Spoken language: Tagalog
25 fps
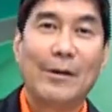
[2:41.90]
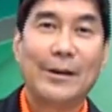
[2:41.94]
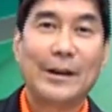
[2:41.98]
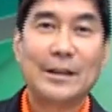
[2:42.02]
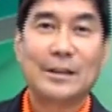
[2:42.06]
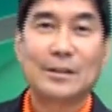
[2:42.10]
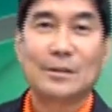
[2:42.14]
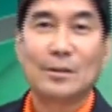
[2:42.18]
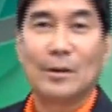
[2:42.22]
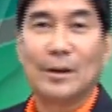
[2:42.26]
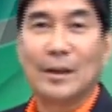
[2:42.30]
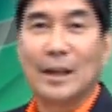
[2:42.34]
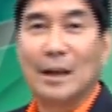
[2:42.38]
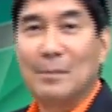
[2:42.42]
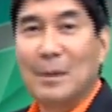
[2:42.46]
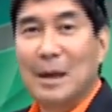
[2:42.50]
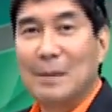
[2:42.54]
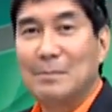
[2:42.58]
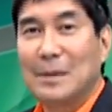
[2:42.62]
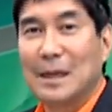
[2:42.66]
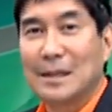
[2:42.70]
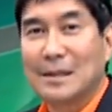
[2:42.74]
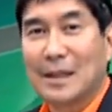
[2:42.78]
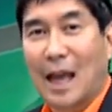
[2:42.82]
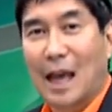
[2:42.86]
ng istorya, ma'am.
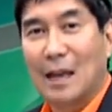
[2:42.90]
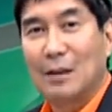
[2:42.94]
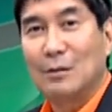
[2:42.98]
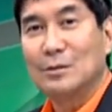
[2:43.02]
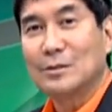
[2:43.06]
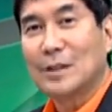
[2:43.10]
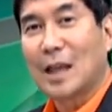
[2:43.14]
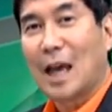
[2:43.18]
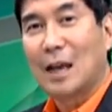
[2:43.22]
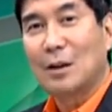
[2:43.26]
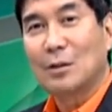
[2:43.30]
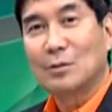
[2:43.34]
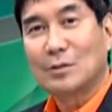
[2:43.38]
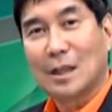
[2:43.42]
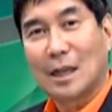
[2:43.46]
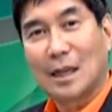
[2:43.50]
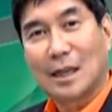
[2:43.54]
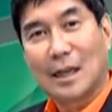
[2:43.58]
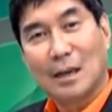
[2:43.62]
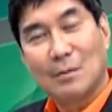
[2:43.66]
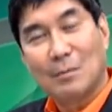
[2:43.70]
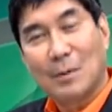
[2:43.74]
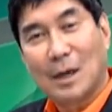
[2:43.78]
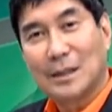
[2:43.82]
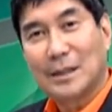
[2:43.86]
Matalon-talo talaga
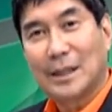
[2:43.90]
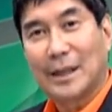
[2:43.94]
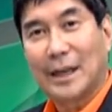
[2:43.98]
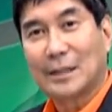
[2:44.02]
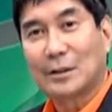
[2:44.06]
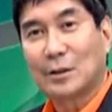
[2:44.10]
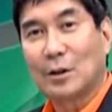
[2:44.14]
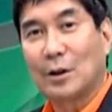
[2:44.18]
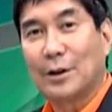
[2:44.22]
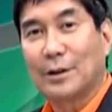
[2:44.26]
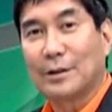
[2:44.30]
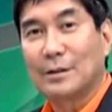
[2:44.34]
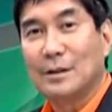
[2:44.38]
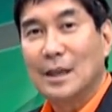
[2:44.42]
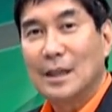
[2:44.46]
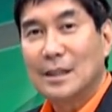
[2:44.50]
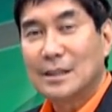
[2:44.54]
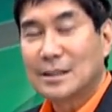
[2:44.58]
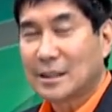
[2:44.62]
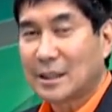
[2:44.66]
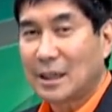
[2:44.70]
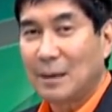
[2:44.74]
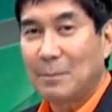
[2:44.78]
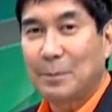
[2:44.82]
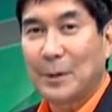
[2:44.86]
yung mga direktor,
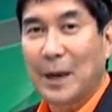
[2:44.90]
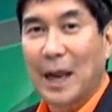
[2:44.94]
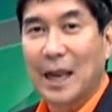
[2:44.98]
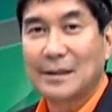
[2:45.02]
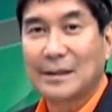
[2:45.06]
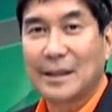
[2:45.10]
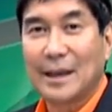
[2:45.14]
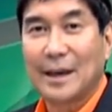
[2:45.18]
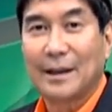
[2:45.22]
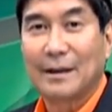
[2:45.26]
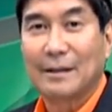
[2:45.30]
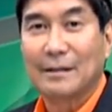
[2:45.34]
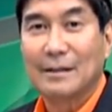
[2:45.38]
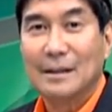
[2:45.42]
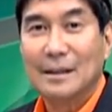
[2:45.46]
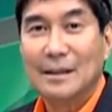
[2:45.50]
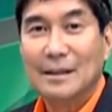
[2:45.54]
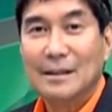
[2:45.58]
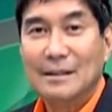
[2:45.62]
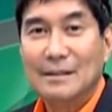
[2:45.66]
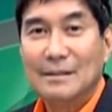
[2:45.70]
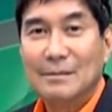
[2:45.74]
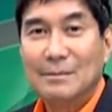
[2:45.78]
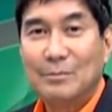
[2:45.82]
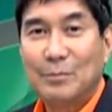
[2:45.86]
scriptwriter.
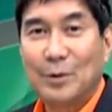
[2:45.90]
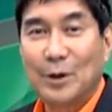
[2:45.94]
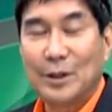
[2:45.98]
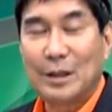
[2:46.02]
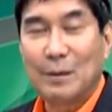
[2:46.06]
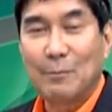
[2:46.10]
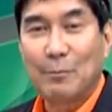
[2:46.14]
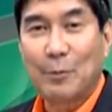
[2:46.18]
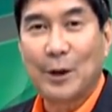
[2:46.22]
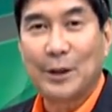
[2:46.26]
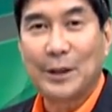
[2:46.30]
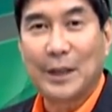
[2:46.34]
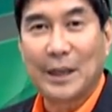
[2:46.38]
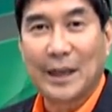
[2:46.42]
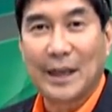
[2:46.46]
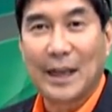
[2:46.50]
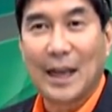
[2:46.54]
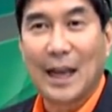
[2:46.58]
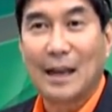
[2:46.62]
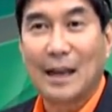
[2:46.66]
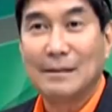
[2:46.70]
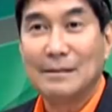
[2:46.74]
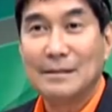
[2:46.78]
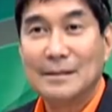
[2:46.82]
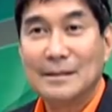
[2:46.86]
Pwede-pwede ka na.
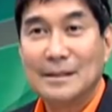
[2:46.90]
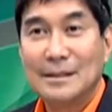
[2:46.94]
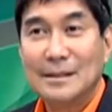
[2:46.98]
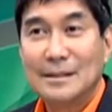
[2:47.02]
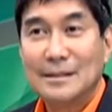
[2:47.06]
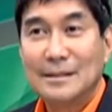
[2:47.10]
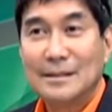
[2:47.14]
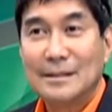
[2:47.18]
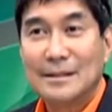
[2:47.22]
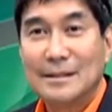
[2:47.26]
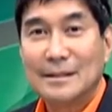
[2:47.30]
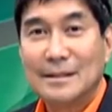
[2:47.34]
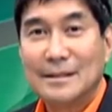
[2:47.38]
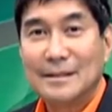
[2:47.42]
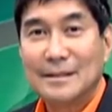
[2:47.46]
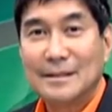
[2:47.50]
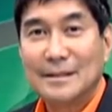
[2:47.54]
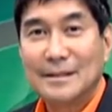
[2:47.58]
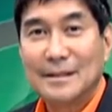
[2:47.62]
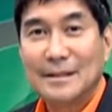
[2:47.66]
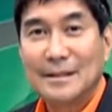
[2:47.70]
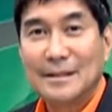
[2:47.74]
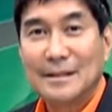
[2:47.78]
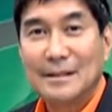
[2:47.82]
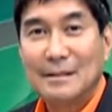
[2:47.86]

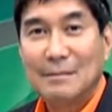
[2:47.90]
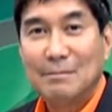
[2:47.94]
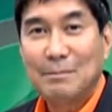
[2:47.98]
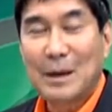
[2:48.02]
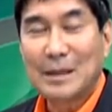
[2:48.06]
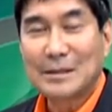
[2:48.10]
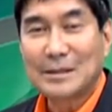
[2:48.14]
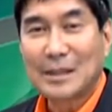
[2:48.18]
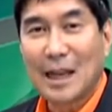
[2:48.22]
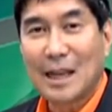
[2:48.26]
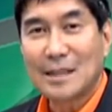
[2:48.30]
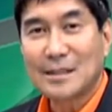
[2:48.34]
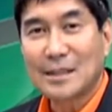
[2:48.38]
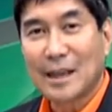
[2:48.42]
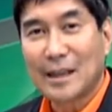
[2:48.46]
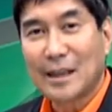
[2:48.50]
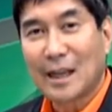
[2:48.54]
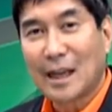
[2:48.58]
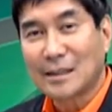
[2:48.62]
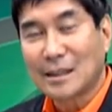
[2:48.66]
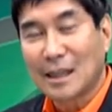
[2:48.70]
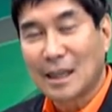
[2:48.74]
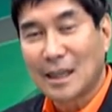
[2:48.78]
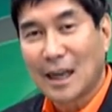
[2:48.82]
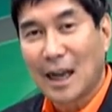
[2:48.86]
Pang teleserye
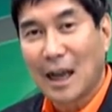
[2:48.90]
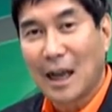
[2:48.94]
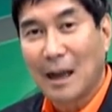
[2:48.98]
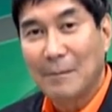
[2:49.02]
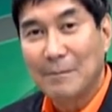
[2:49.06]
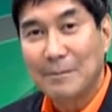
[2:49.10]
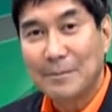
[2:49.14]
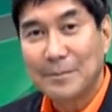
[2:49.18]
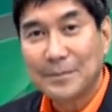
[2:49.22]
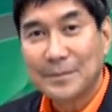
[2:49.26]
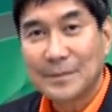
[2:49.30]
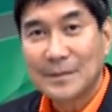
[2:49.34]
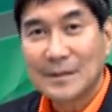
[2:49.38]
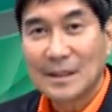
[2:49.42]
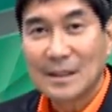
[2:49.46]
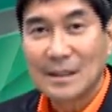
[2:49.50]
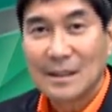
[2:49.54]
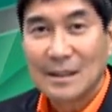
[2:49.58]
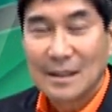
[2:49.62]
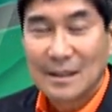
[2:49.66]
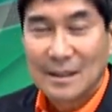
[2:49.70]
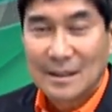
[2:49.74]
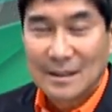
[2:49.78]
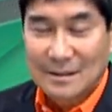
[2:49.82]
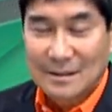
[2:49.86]
ka talaga. Kaya lang,